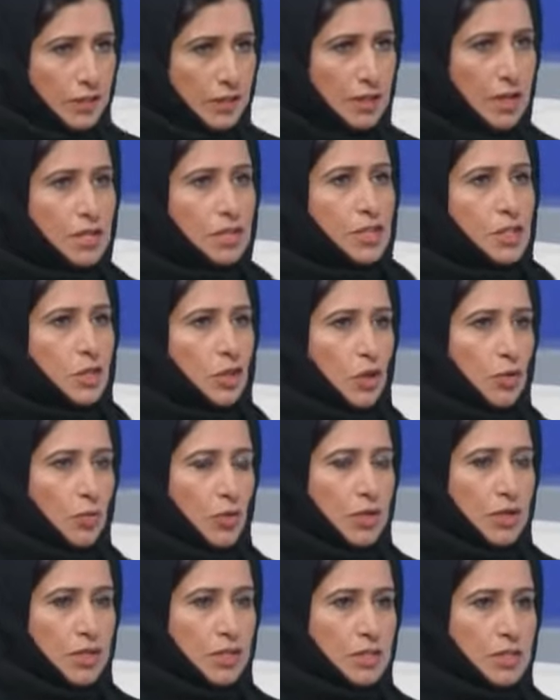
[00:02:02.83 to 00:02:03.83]
علاج العقم
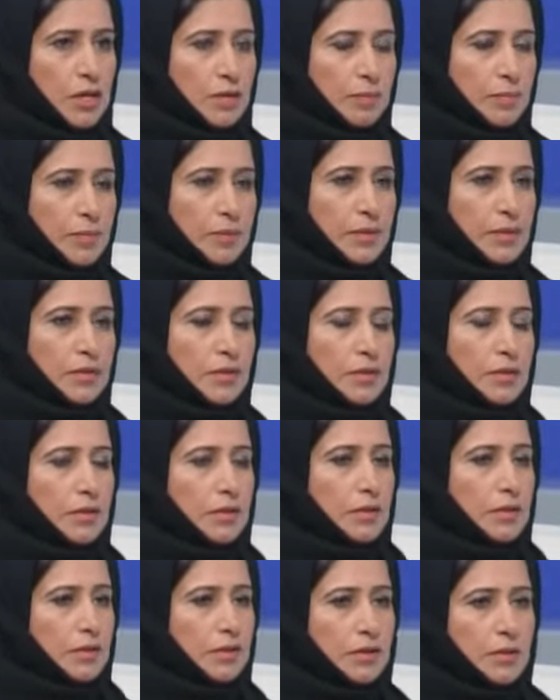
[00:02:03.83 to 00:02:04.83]
والاخصاب
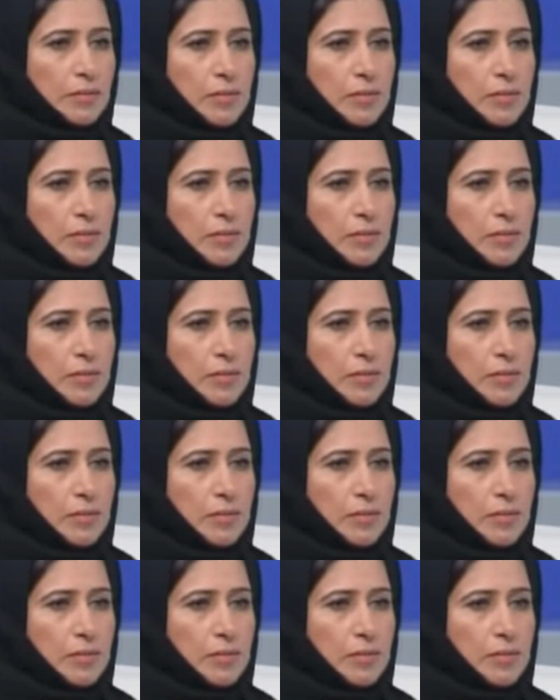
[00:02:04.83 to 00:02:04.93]
آه،